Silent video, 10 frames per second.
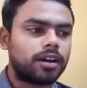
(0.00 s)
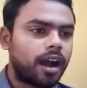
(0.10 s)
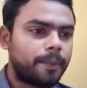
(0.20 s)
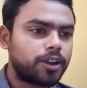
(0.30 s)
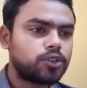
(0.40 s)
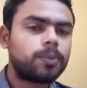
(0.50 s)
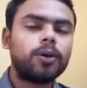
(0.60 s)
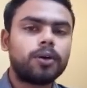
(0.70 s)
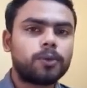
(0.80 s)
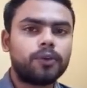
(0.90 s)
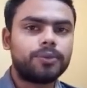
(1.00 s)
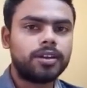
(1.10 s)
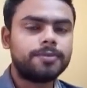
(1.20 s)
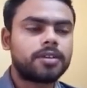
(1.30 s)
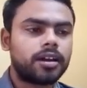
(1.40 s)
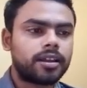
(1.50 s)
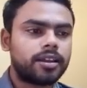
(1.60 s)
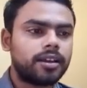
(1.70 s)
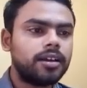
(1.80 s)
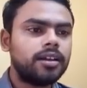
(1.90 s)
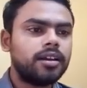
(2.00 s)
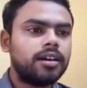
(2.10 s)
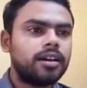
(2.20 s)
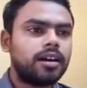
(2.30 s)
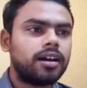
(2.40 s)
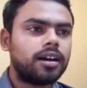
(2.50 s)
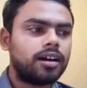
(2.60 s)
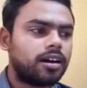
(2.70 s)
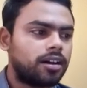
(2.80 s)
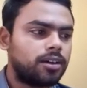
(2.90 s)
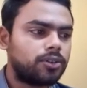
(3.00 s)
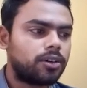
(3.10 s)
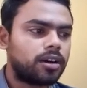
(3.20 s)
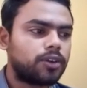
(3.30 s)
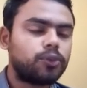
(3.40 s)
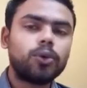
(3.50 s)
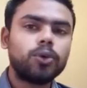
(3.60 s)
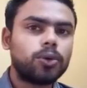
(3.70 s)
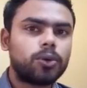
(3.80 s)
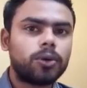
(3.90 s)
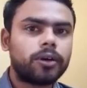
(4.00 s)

हमारे जो फॉर्म को फिल करके ना हाँ, अगर वो लोग को